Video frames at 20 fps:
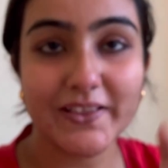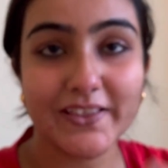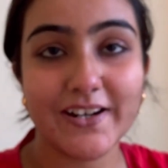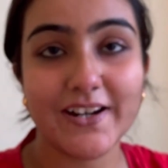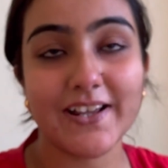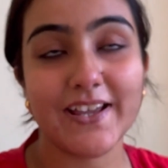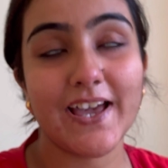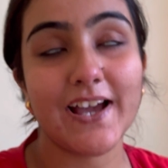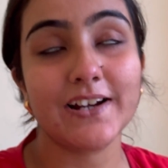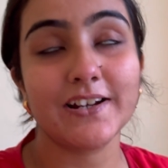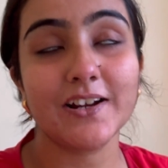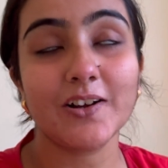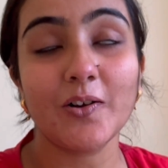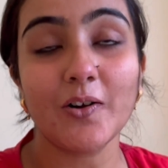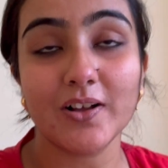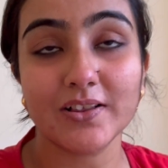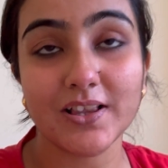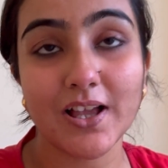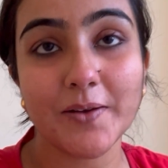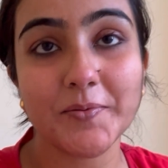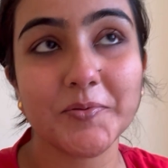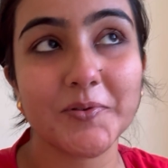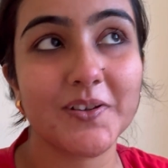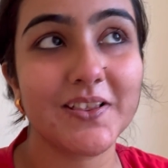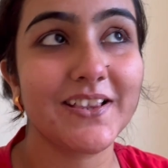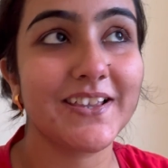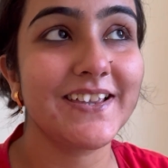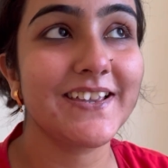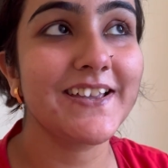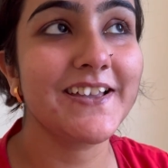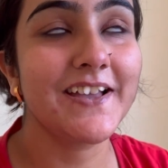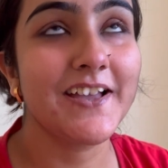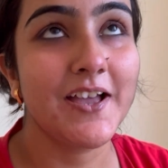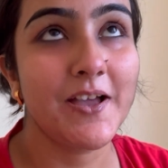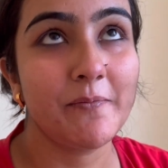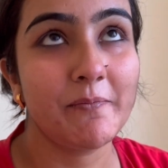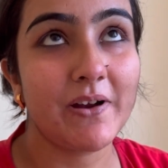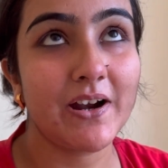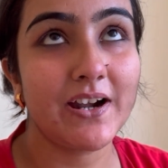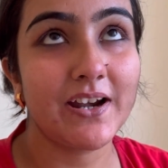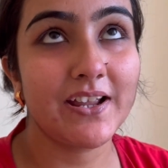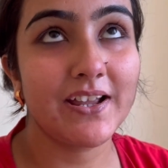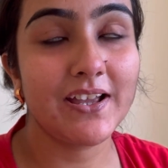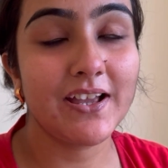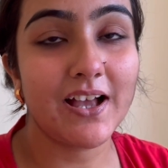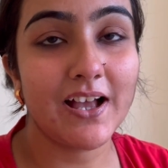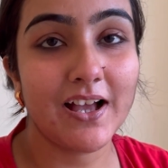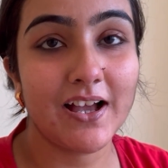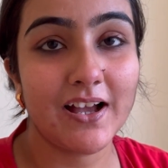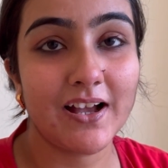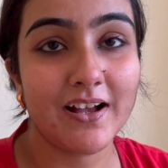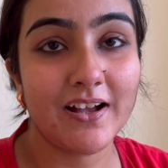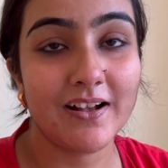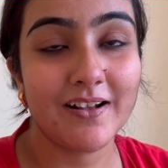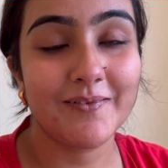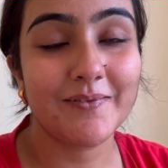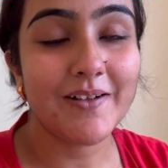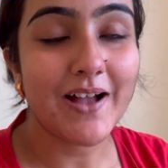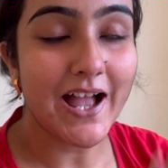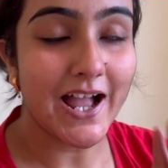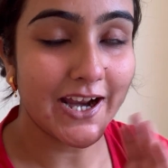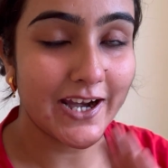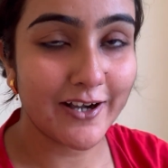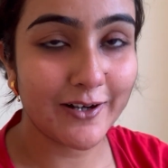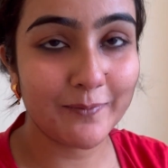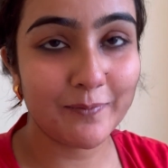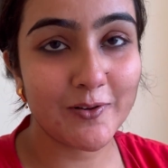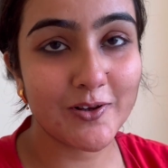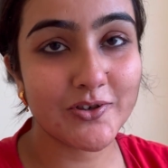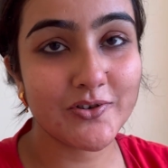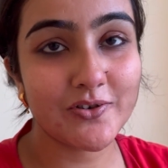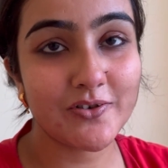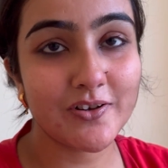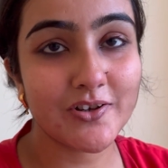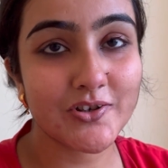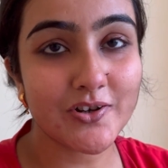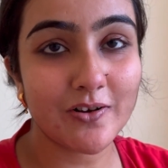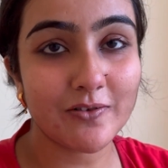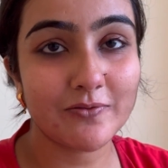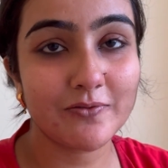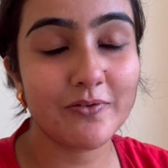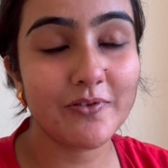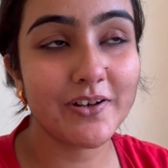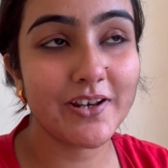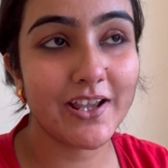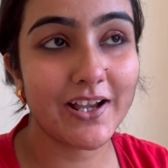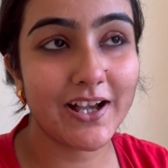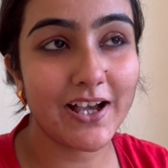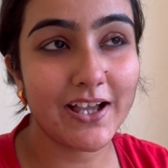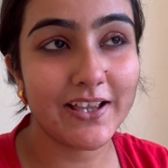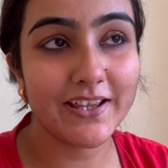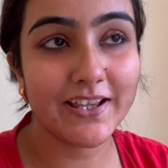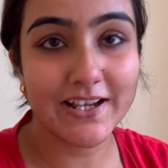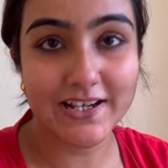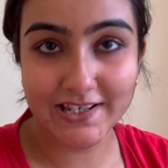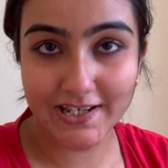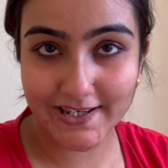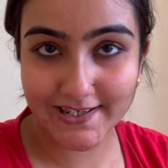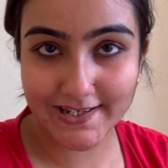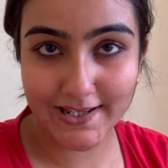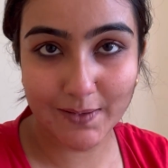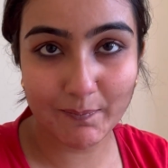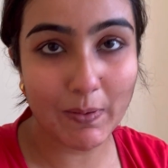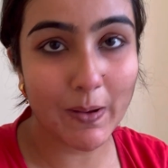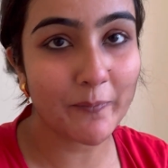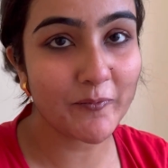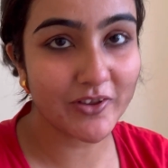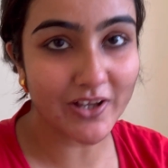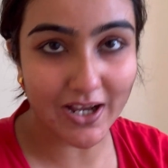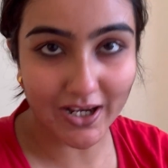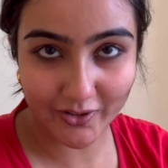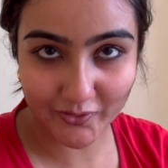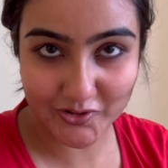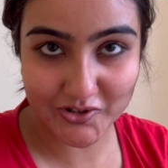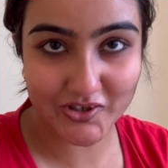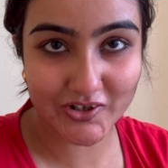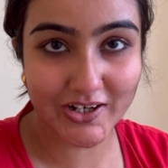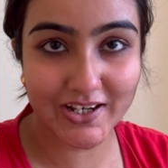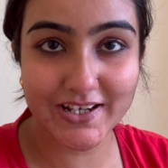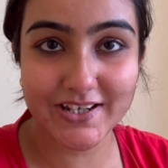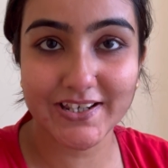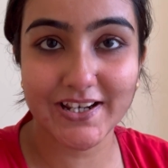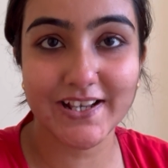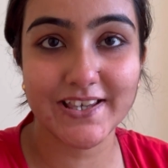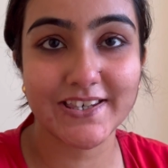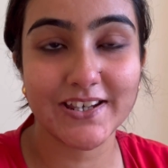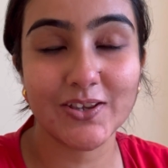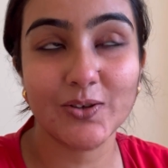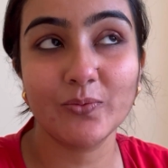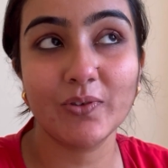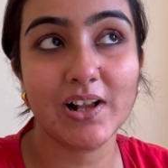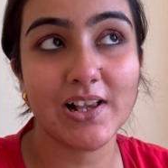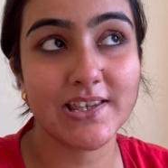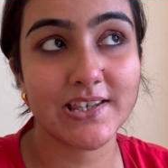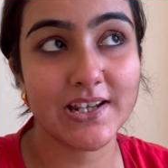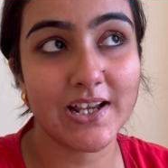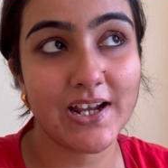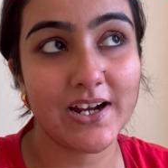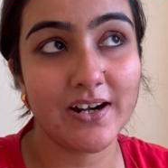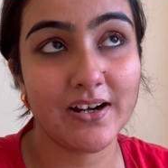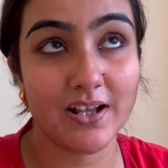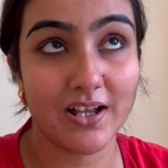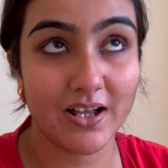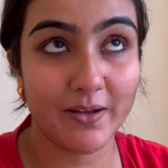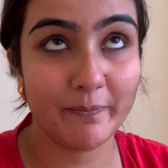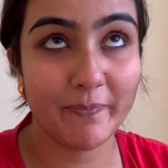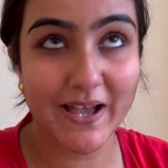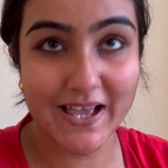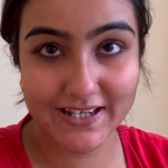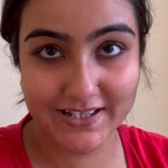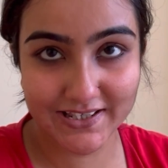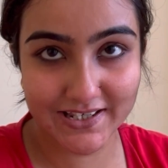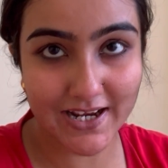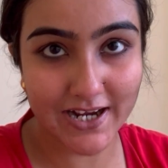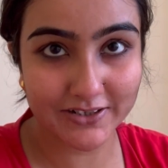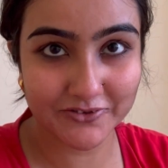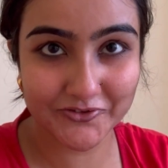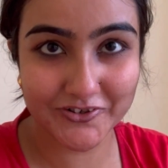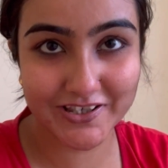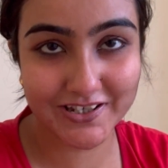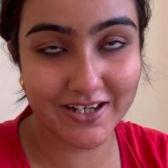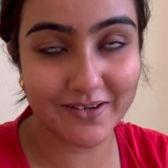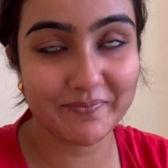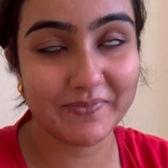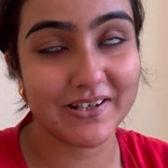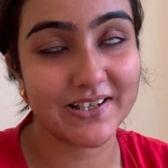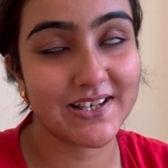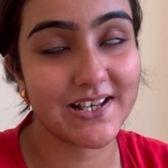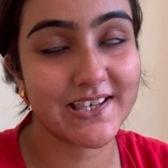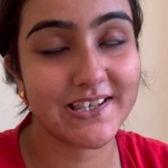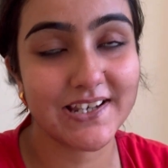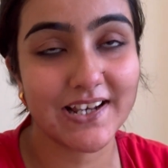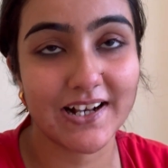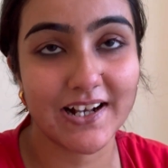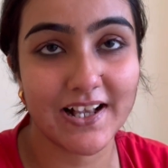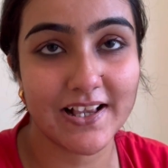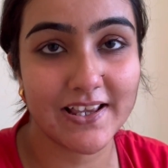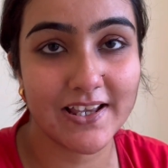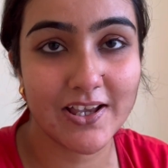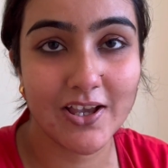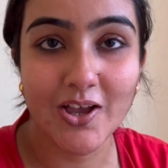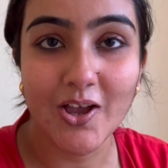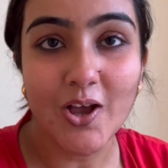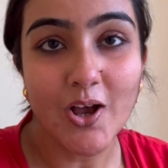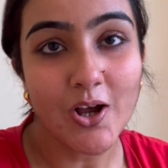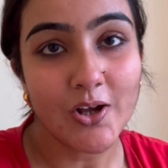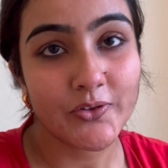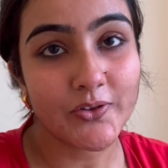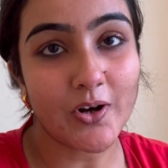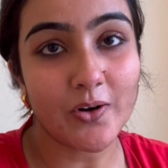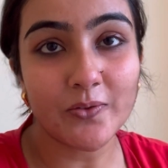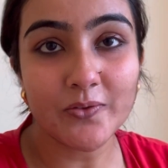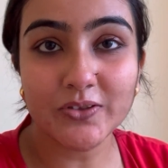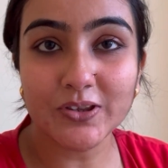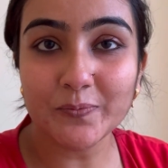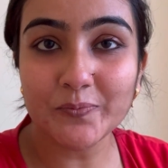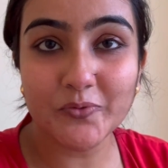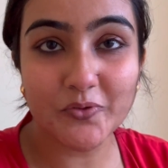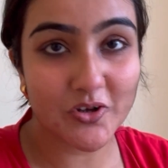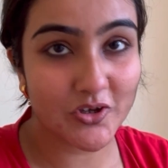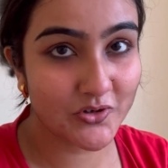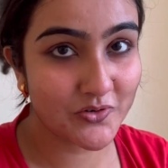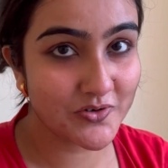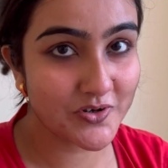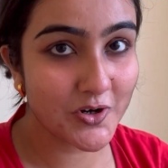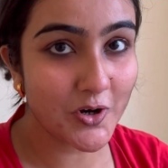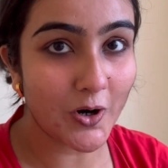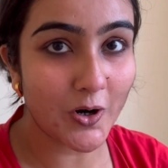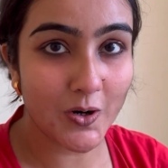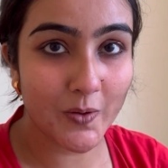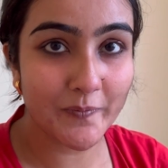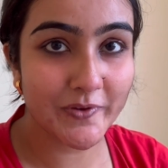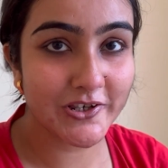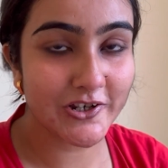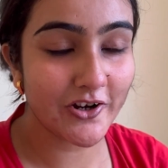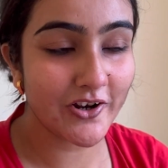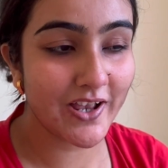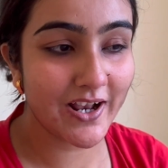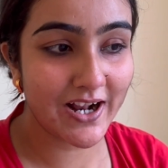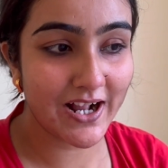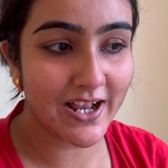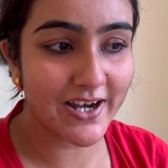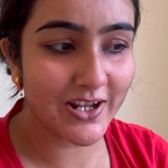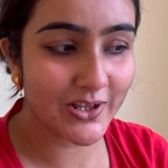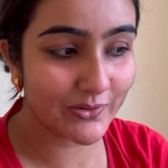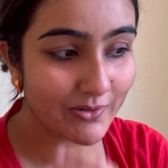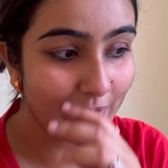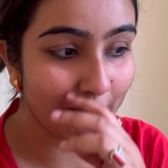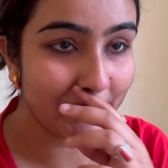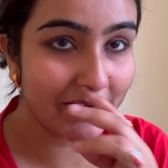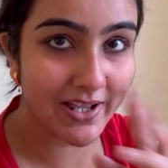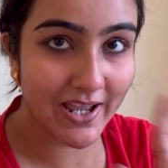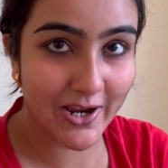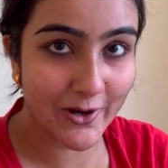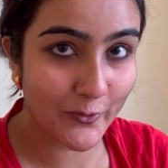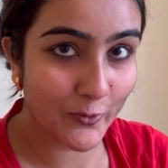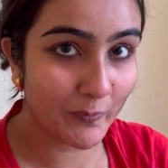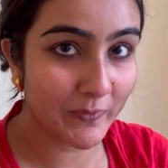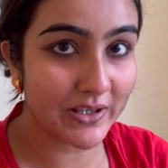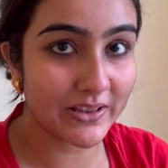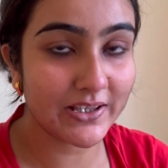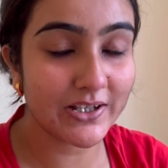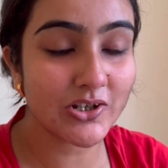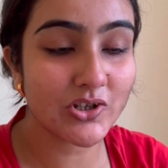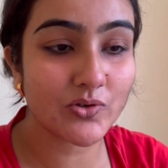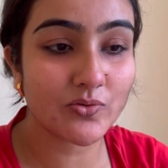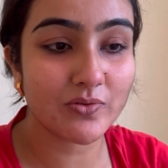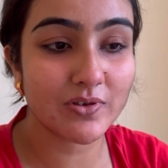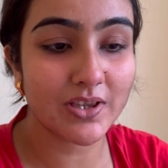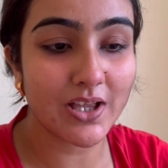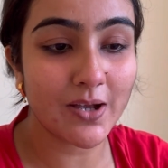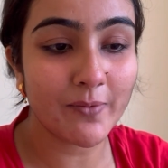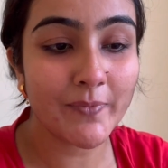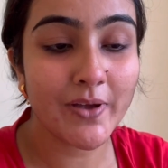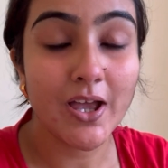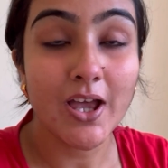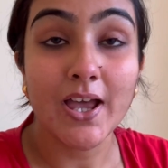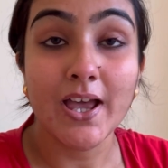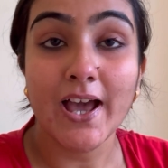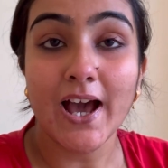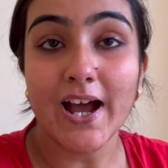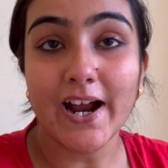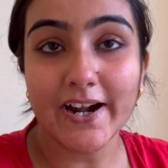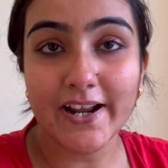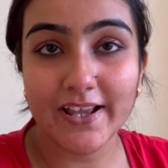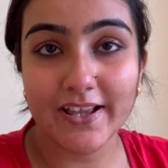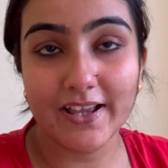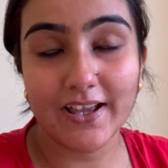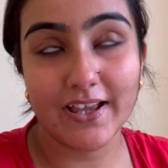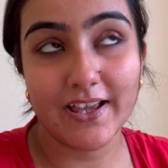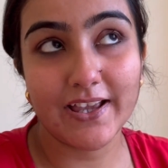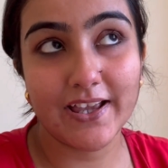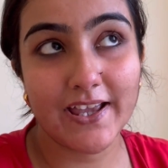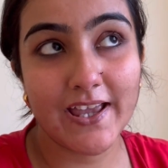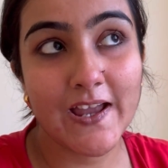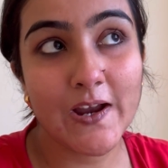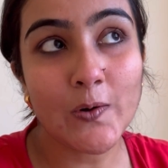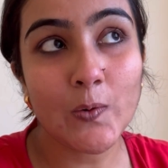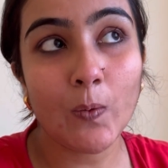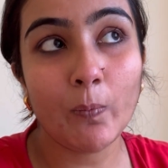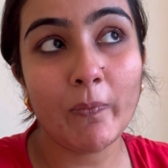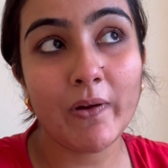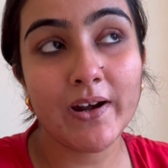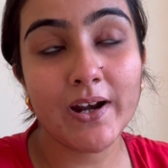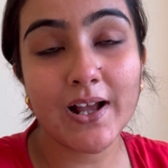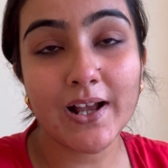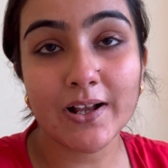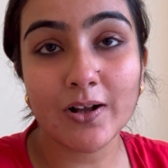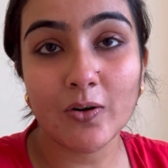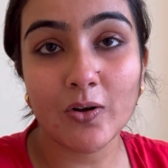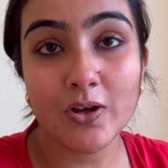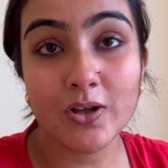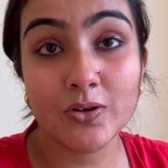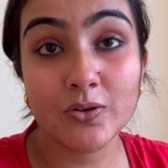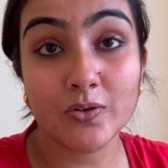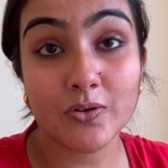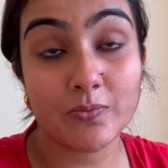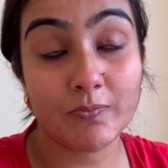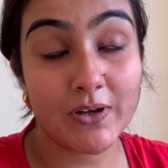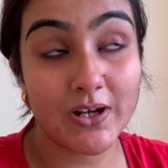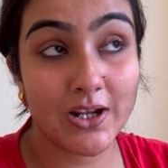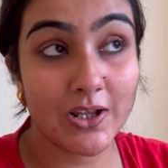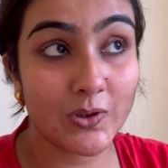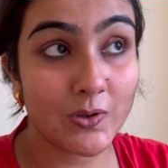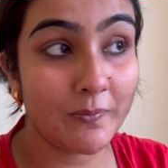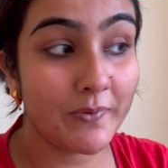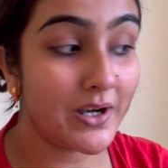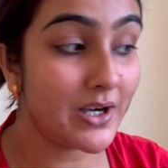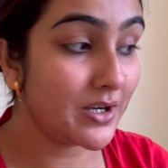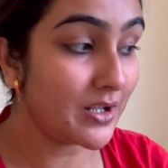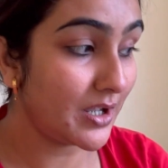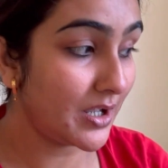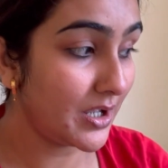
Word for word: তাদেরকে একটা কথা বলি মানে আগের বছর যখন এখানে এসেছিলাম আমি তো আগস্টে এসেছি দু হাজার বাইশে আগস্টে আমি এসেছি এখানে তখন তো প্রচুর গরম ছিল এখানে তো আমরা এই রুমেতেই শুতাম আর এই রুমে না ওই তোর মানে তোমার